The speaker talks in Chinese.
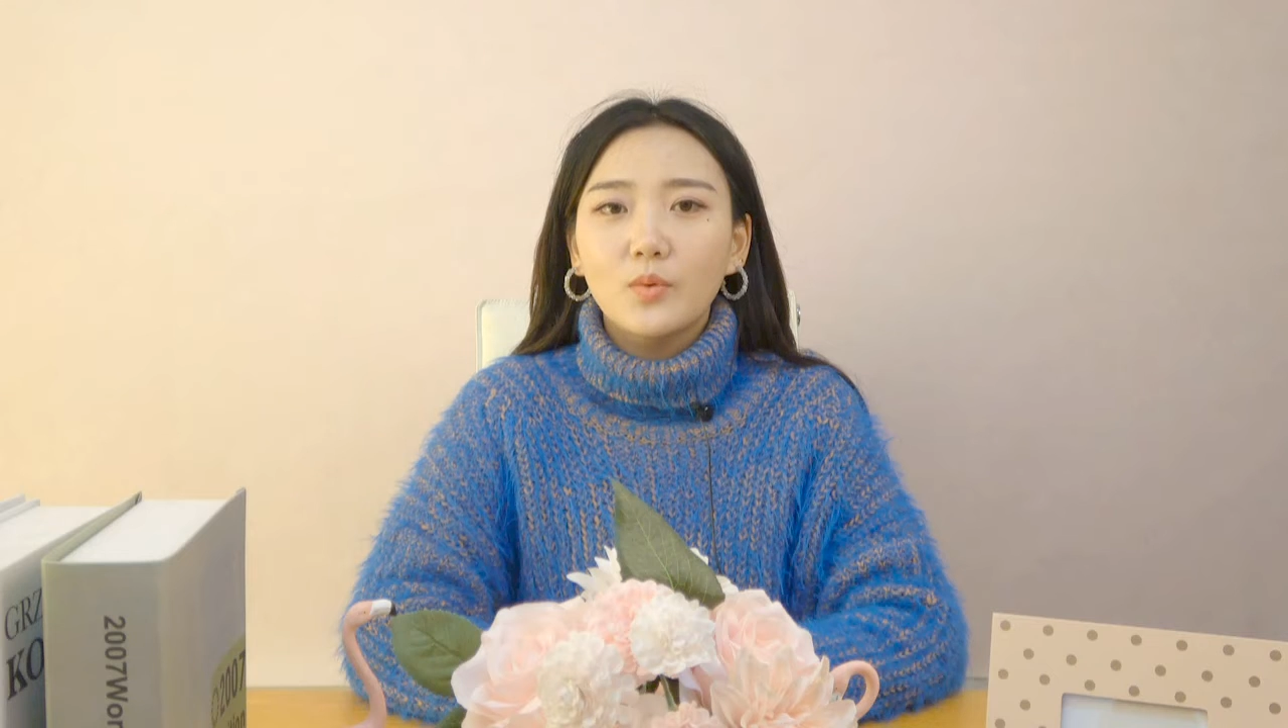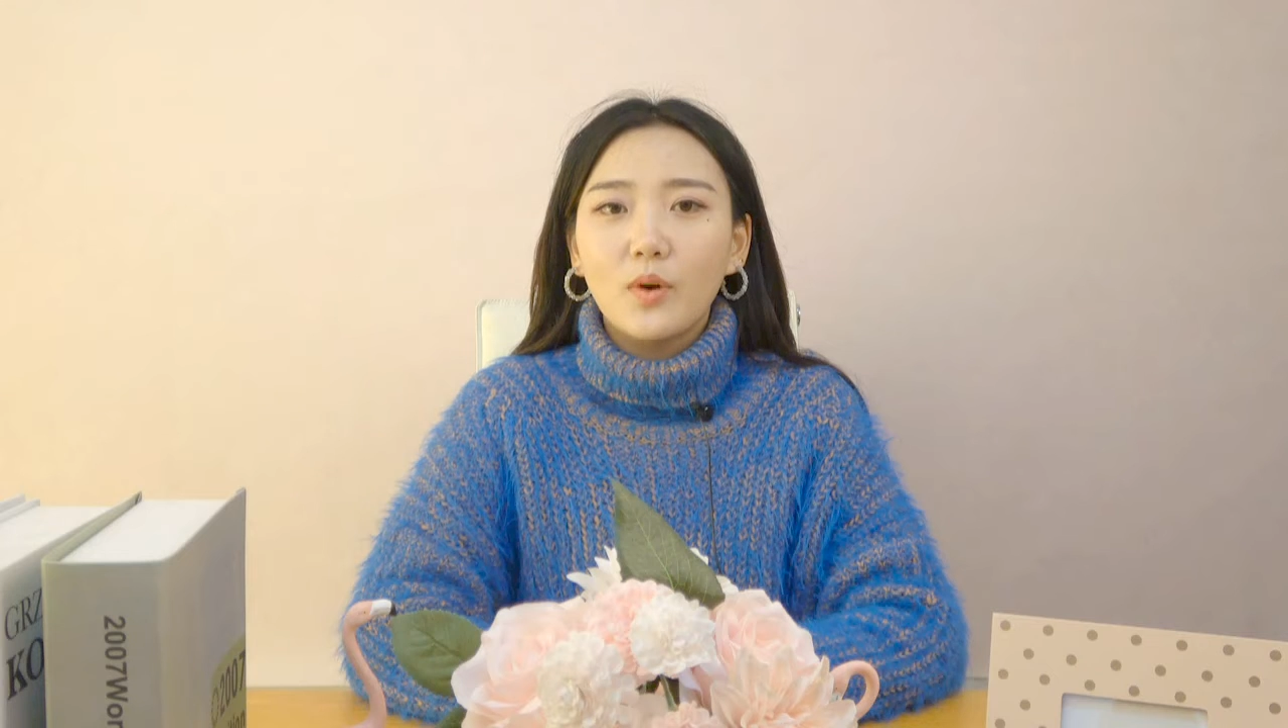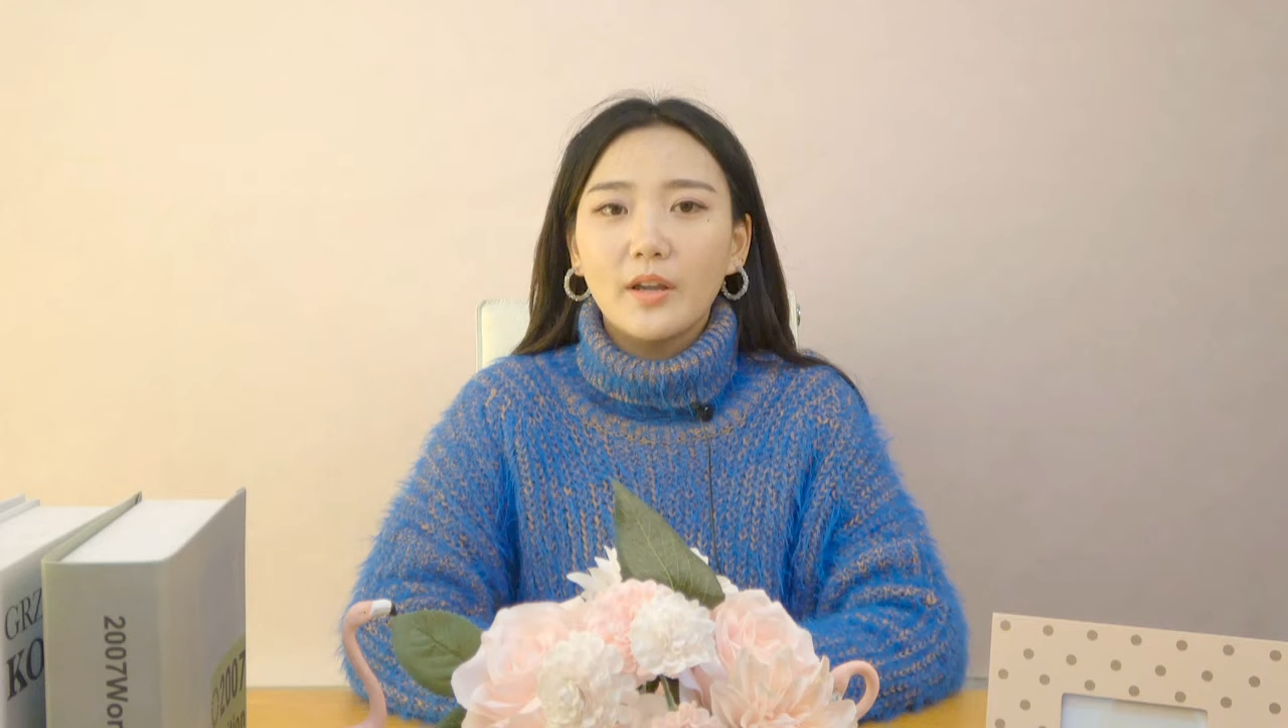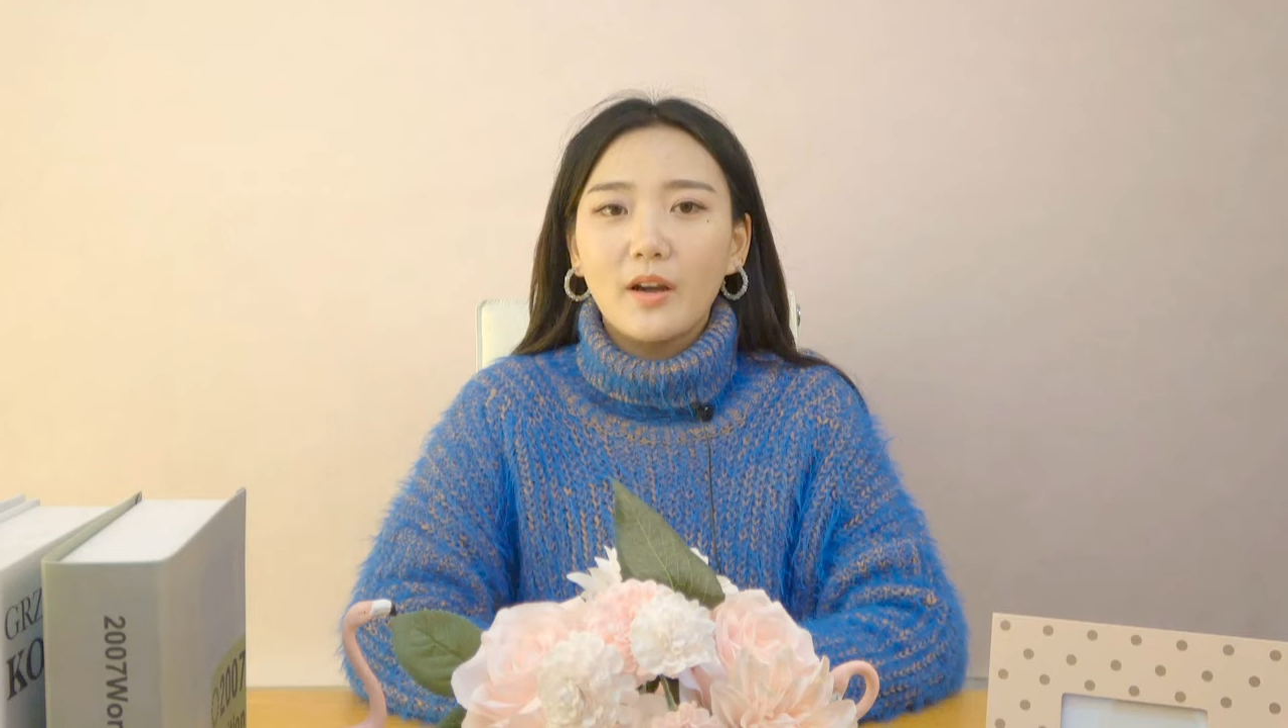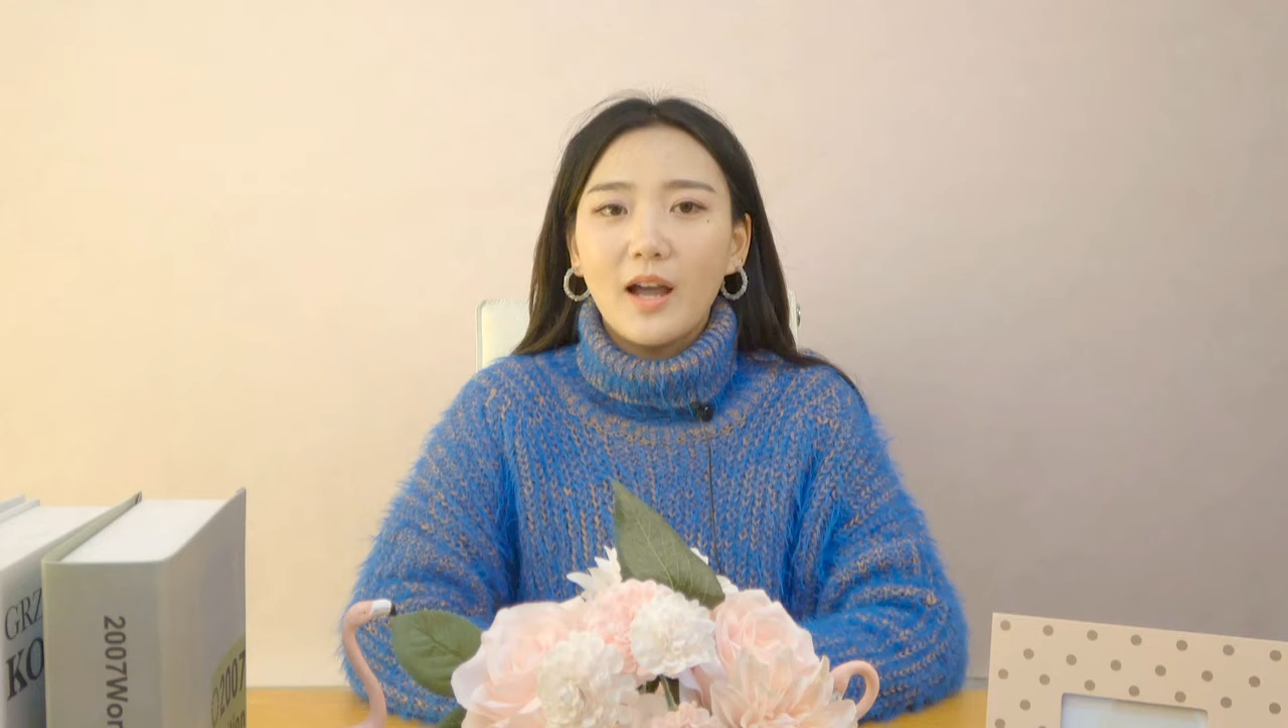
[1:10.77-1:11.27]
不
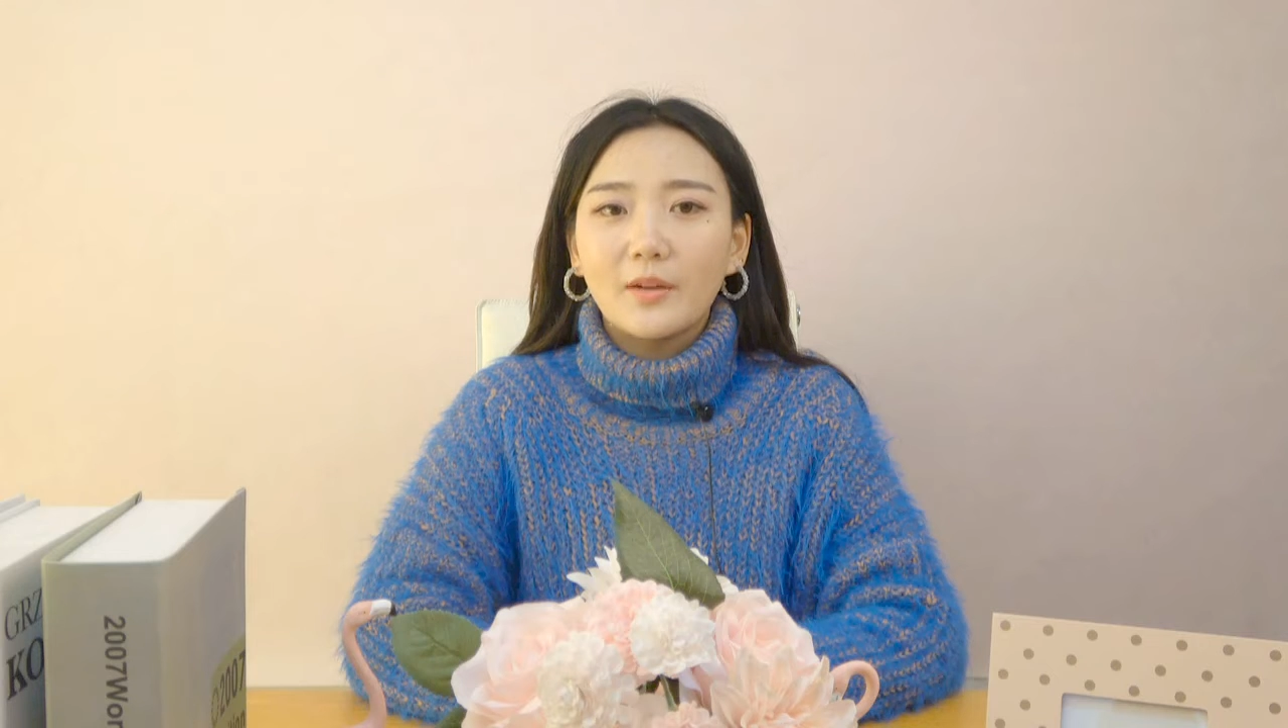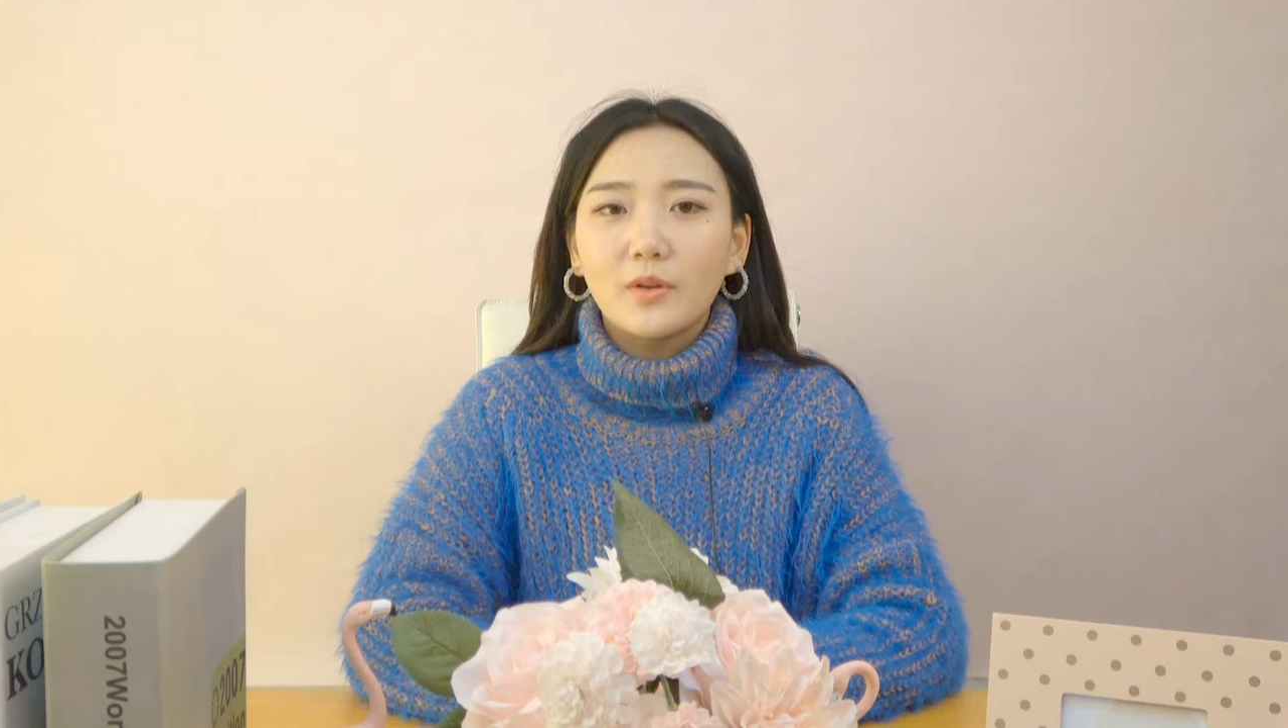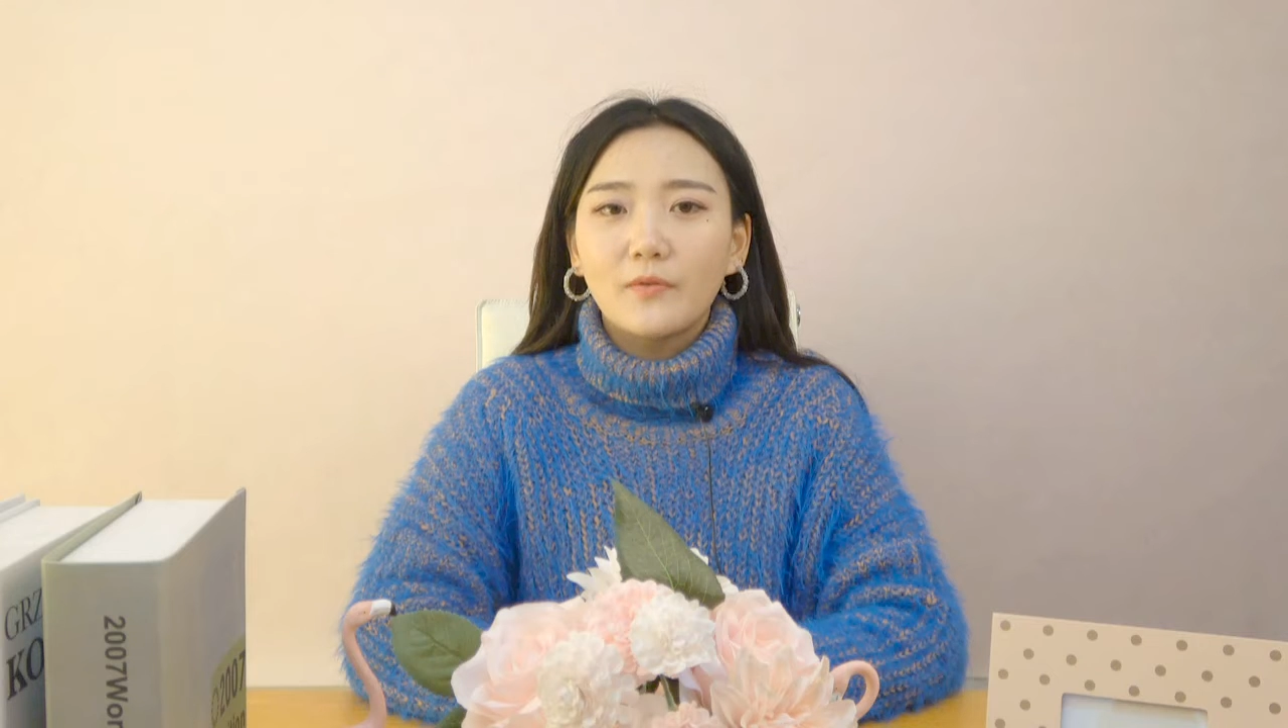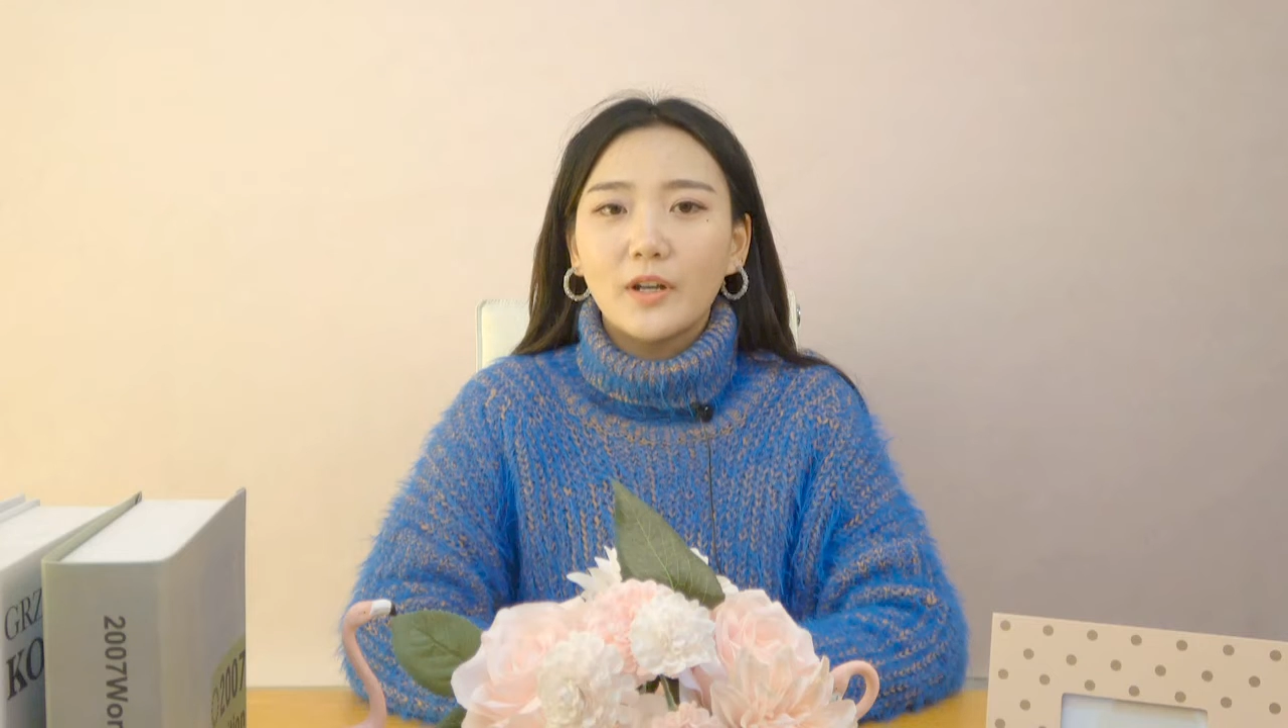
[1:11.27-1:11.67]
光要爱对